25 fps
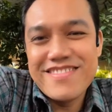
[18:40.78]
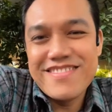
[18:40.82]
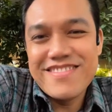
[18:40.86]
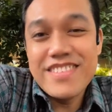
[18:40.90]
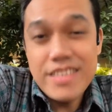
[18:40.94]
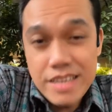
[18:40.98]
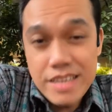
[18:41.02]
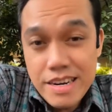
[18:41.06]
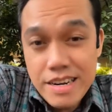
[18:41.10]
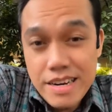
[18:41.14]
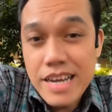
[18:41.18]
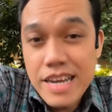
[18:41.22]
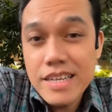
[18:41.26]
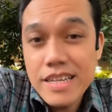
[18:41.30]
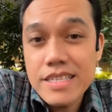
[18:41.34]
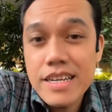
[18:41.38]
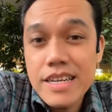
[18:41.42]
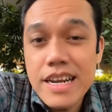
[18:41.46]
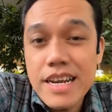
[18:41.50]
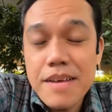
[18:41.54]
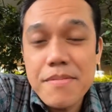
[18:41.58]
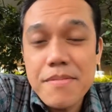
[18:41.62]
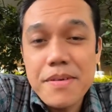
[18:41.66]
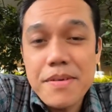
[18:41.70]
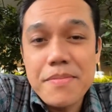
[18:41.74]
Ya nangis
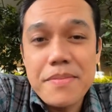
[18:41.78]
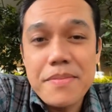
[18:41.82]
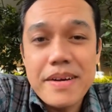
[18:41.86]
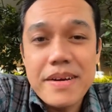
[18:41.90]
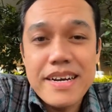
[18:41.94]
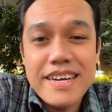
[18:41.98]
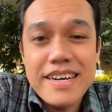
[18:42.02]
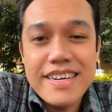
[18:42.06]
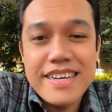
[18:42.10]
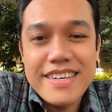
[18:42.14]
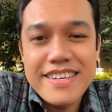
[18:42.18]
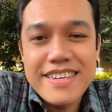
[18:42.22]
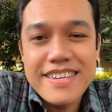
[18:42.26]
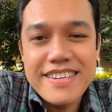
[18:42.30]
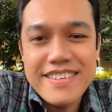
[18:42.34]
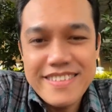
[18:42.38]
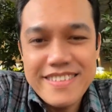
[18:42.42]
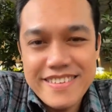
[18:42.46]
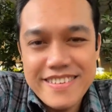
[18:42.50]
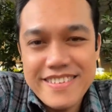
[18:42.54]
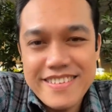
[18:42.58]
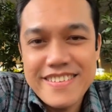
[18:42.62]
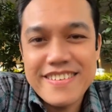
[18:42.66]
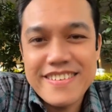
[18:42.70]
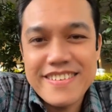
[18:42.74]
lah memang.
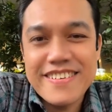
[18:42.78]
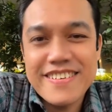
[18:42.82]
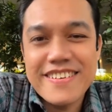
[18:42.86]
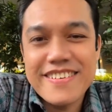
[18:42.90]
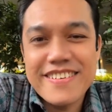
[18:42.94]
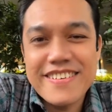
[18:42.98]
Hmm.